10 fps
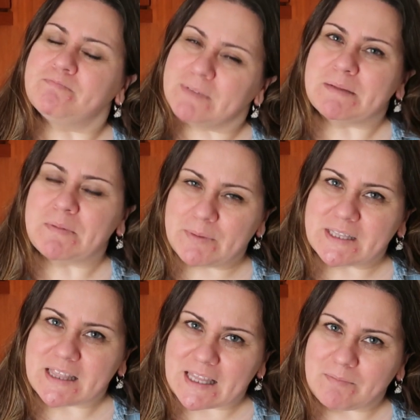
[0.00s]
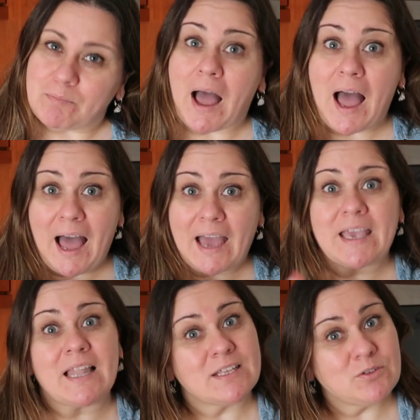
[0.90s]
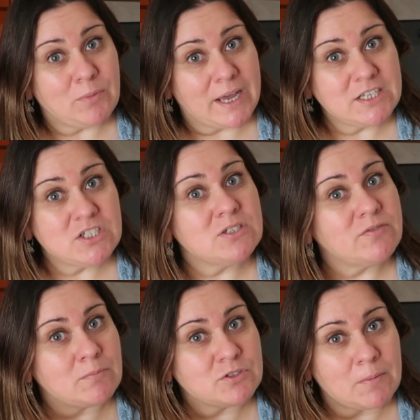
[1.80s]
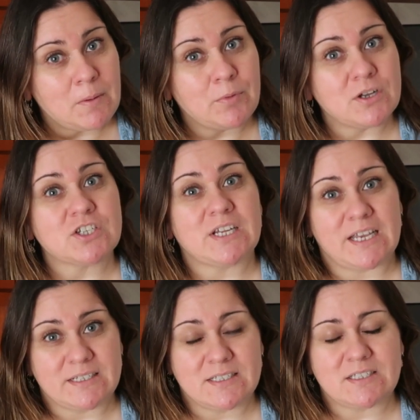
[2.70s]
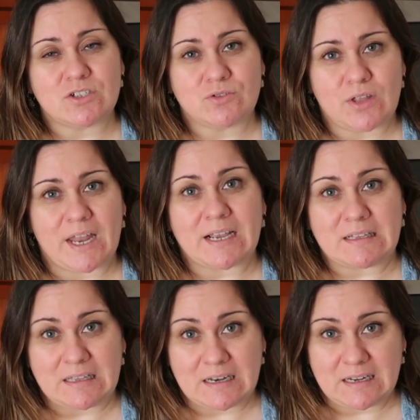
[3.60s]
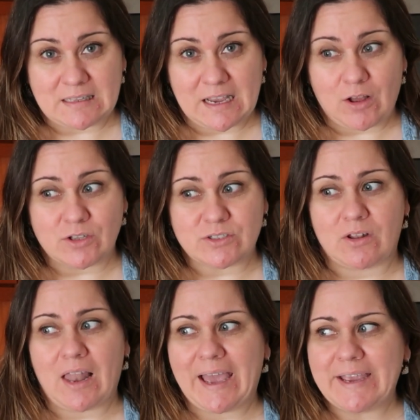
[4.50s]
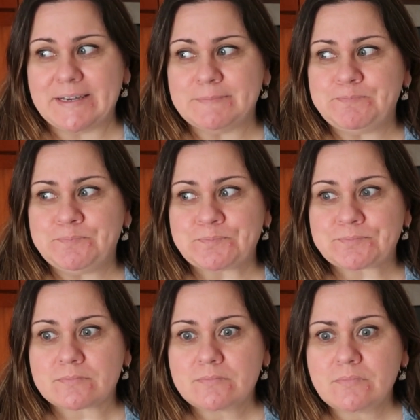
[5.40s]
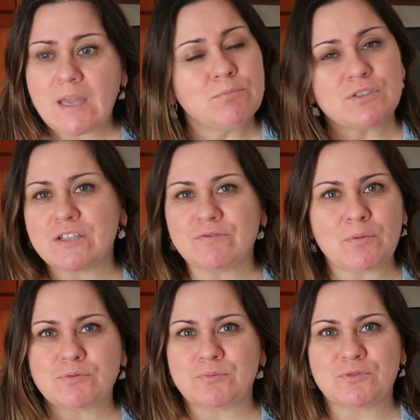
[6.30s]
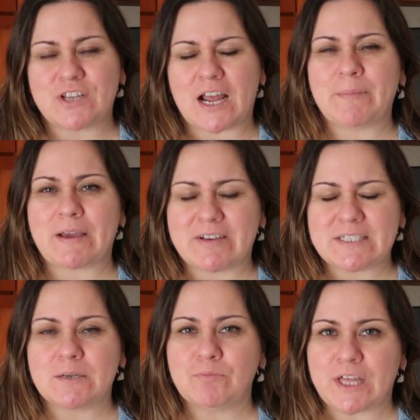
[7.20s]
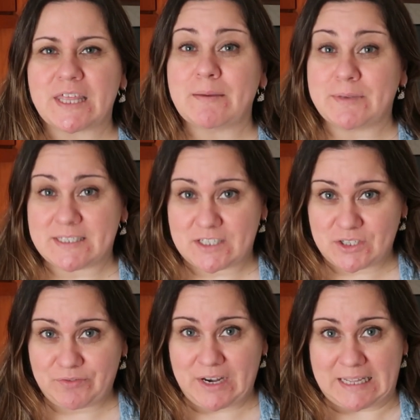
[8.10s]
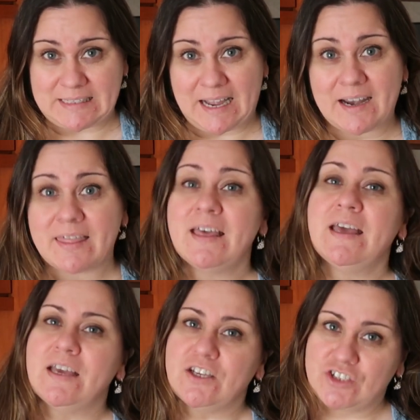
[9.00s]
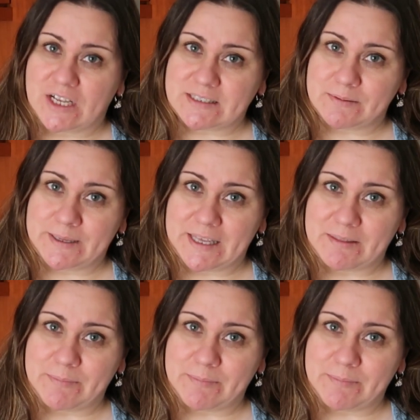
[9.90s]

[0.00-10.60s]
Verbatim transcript: minimamente limpa. Ah, e além do mais, vamos também pôr as crianças a estudar. A Catarina tem aulas online, portanto vou-vos mostrar como é que vai ser um bocadinho a minha sexta-feira à tarde. Já trabalhei